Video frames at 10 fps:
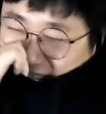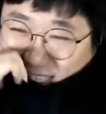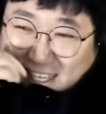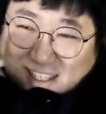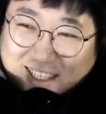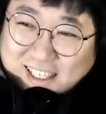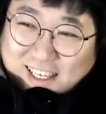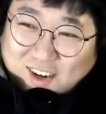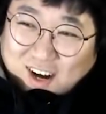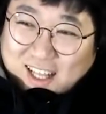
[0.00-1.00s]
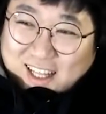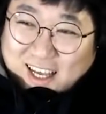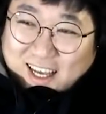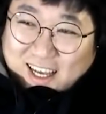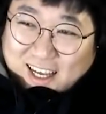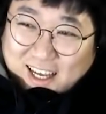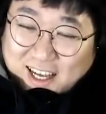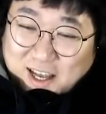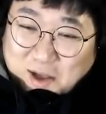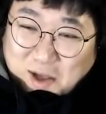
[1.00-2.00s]
진짜 뒤질 것 같네.
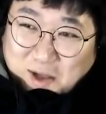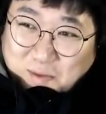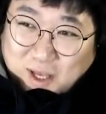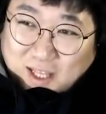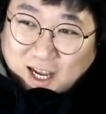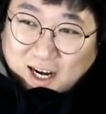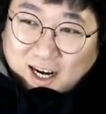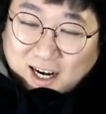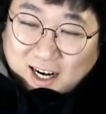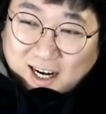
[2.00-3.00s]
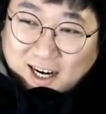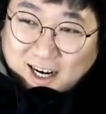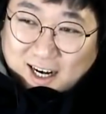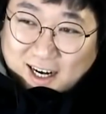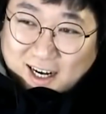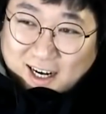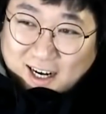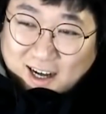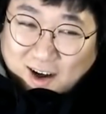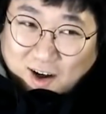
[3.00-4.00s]
멘탈.
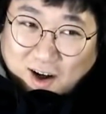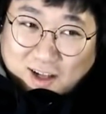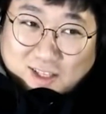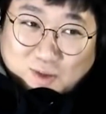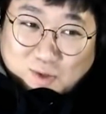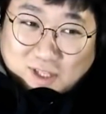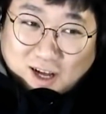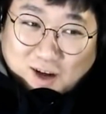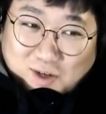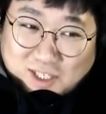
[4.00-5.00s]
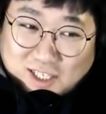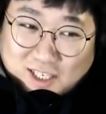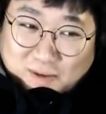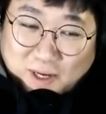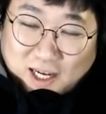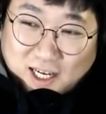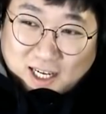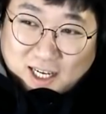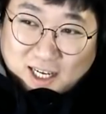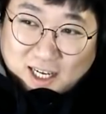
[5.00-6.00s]
아 디도스 당하고 씨
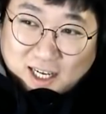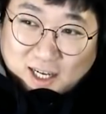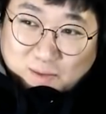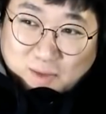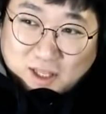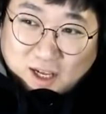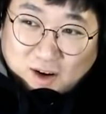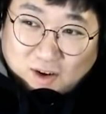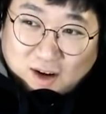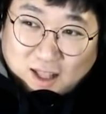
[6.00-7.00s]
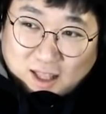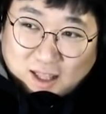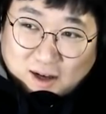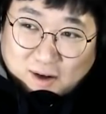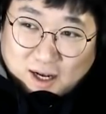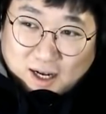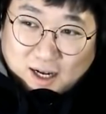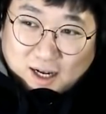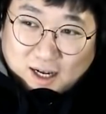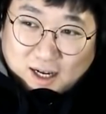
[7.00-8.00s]
멘탈 걸레됐다
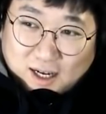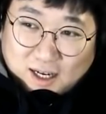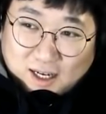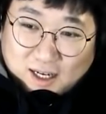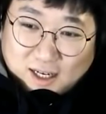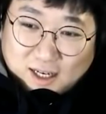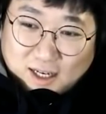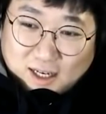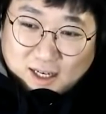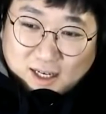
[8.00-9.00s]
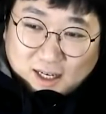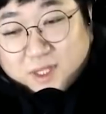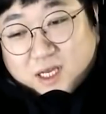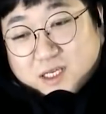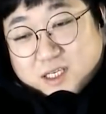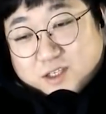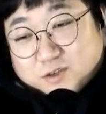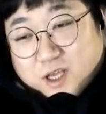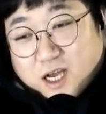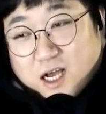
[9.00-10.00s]
와
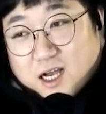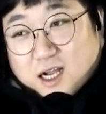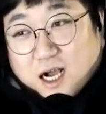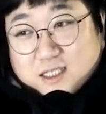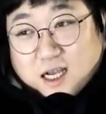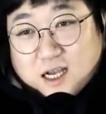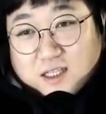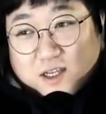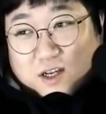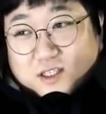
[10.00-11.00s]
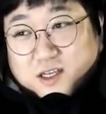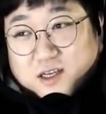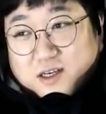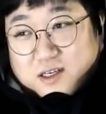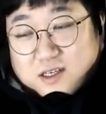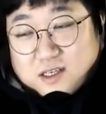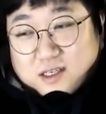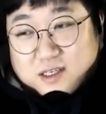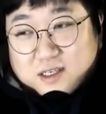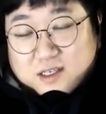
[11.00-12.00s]
희중이가 가사 틀렸어요?
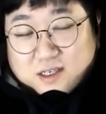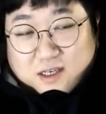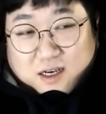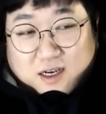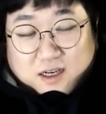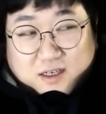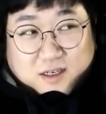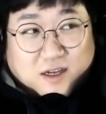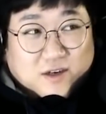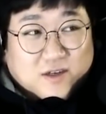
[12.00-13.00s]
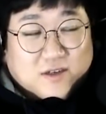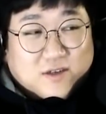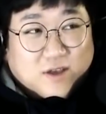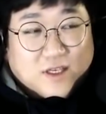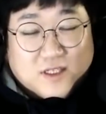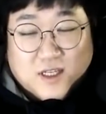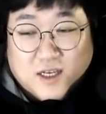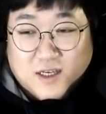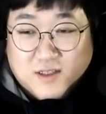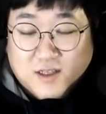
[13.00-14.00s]
아 그래요?
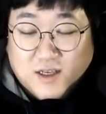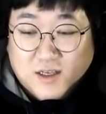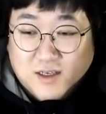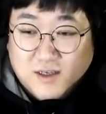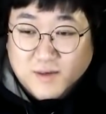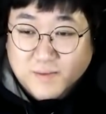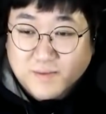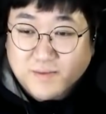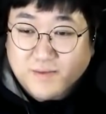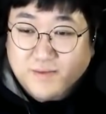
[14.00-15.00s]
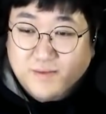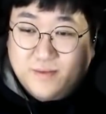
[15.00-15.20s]
괜찮아 근데 음